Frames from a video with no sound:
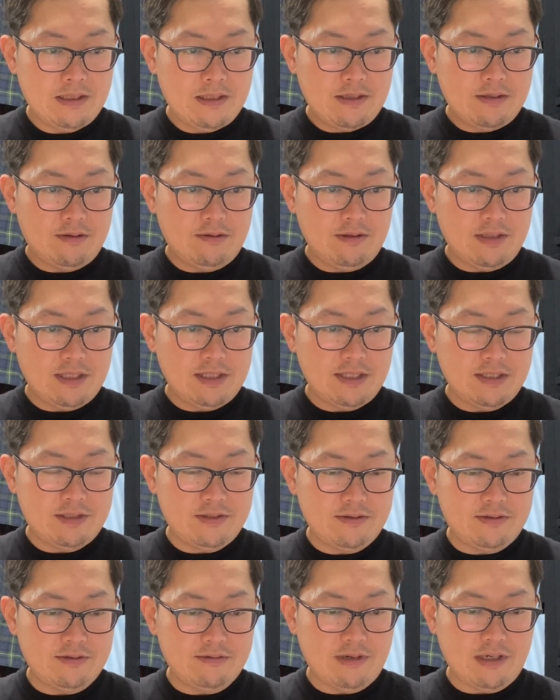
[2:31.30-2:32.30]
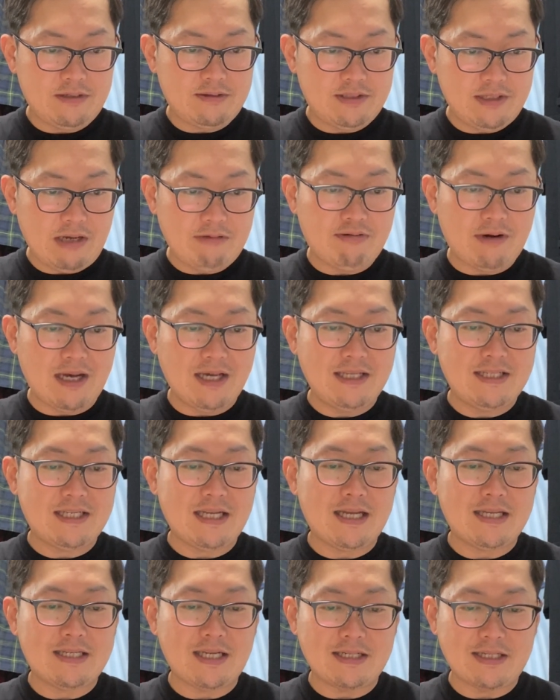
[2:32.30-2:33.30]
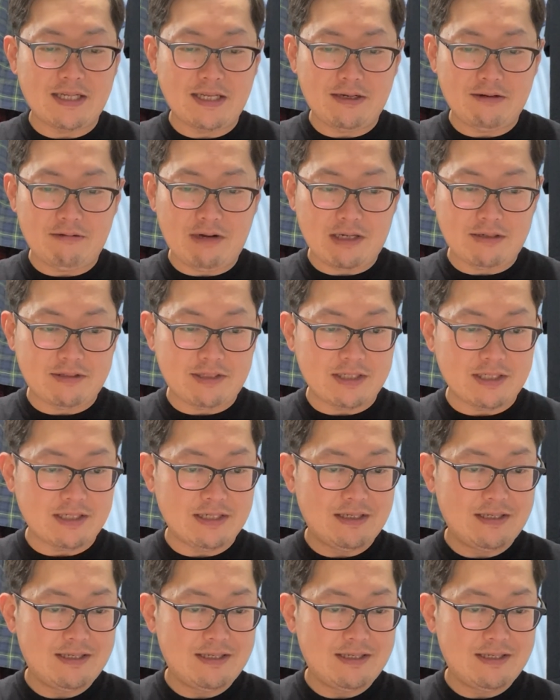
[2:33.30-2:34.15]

今回接種するワクチンはファイザー社製のワクチン。